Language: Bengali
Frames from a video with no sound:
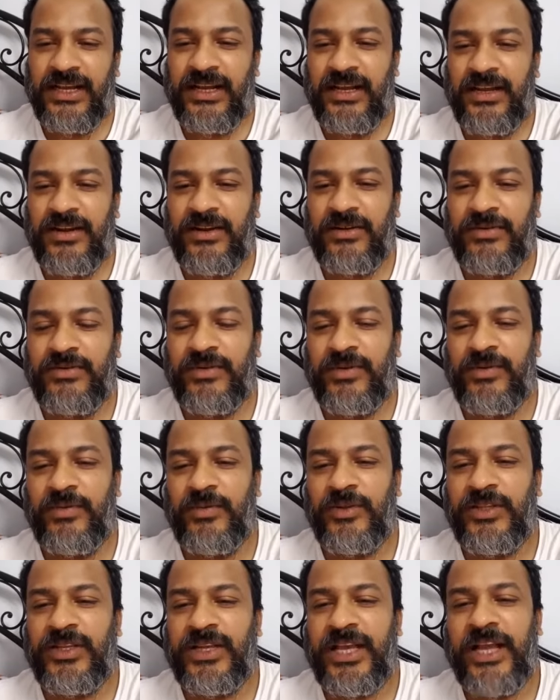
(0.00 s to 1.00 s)
আর
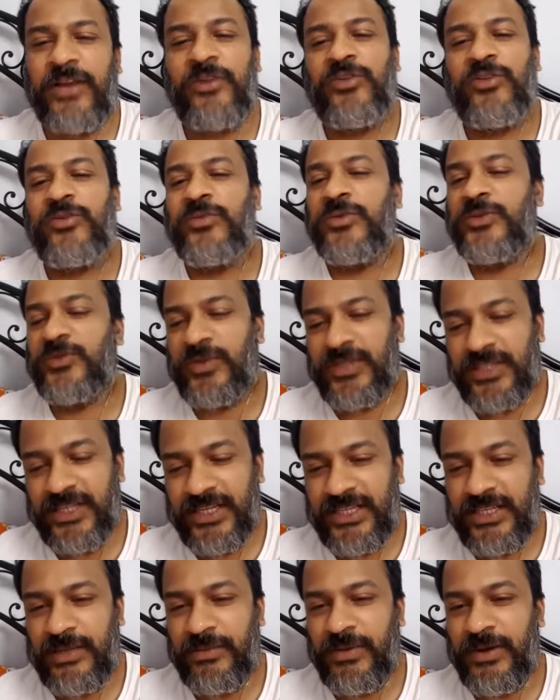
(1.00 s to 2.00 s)
বলতে কেন তুমি চোখে
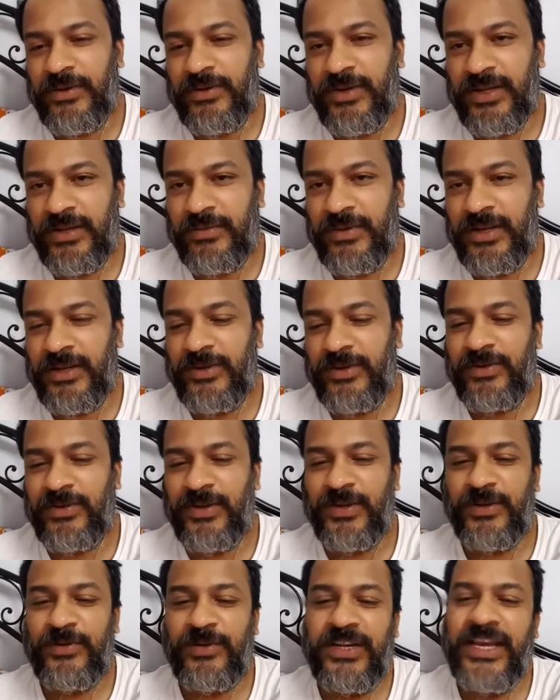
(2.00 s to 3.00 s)
দেখতে পাও না ভালো
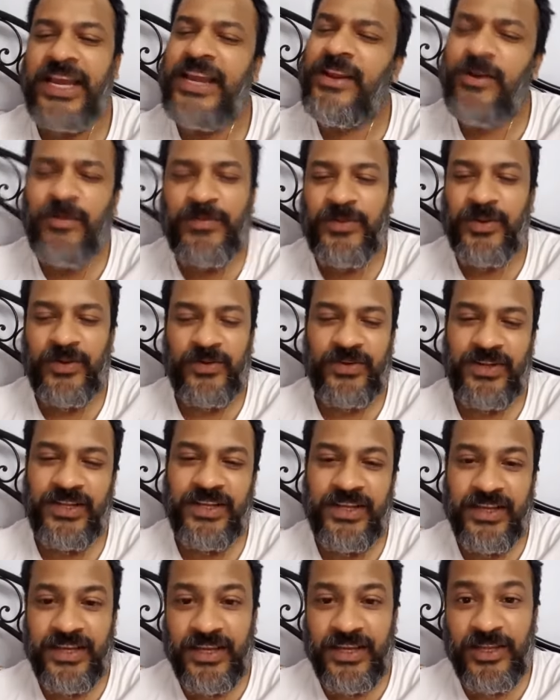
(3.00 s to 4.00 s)
করে করলে এইরকম
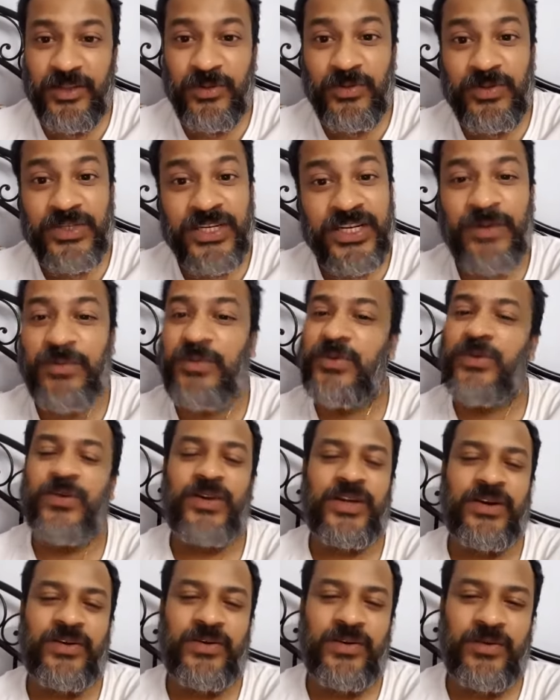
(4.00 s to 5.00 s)
ধরনের কিন্তু সেটার
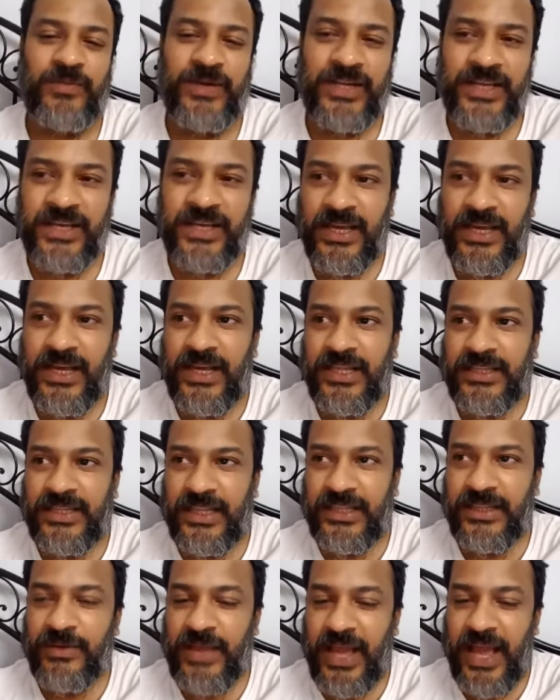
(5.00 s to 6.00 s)
উল্টোটা হলো মানে
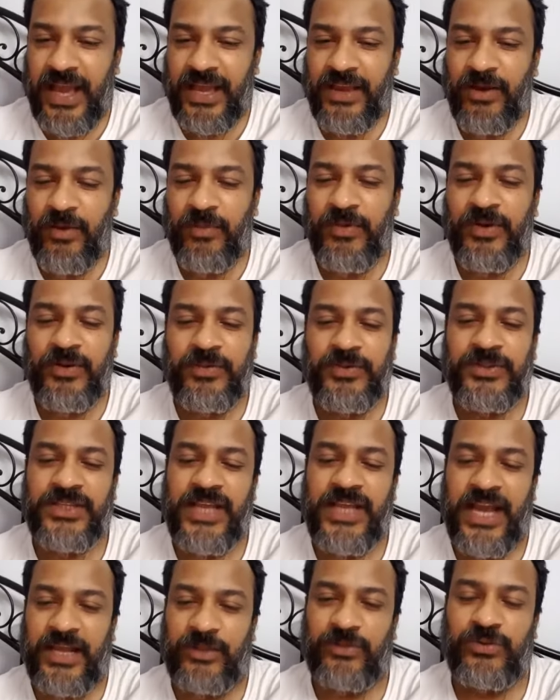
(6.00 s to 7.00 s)
তাদের একে অপরের
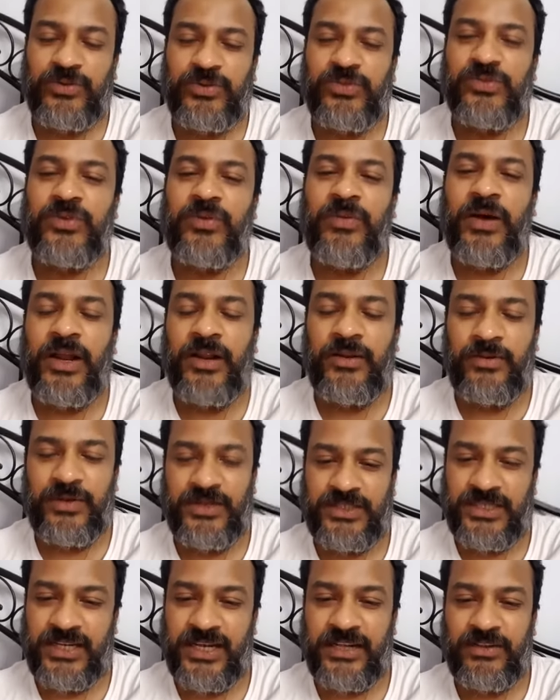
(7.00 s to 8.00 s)
প্রতি এত সুন্দর
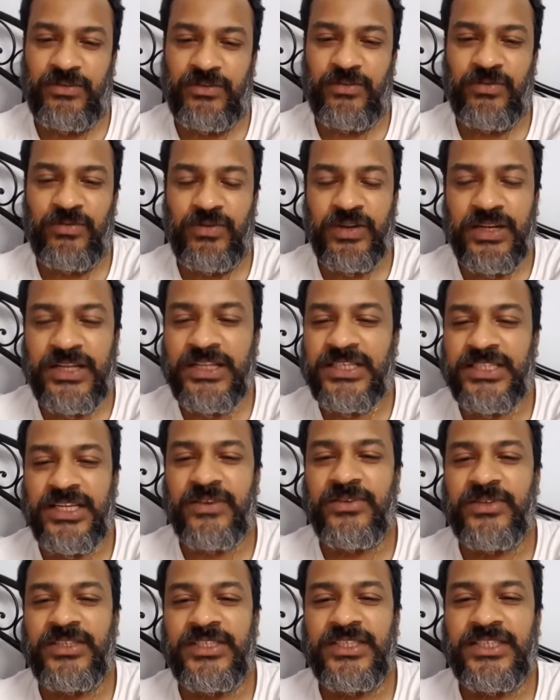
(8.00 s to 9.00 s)
ভালোবাসা এত ফিলিংসটা
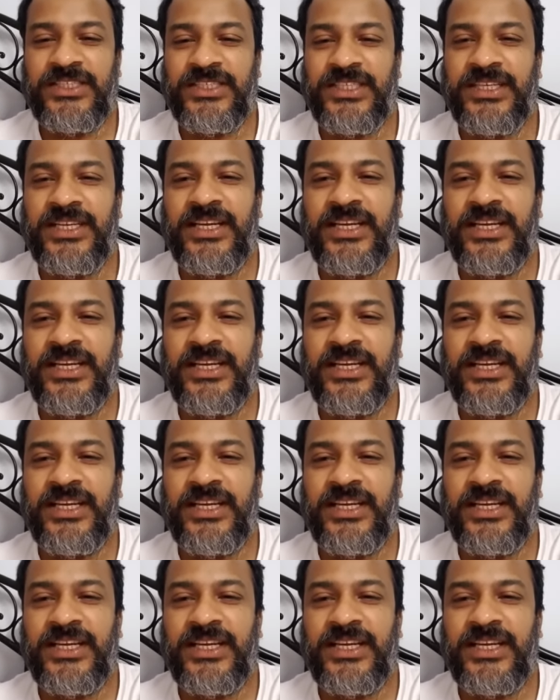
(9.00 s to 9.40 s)
রয়েছে যে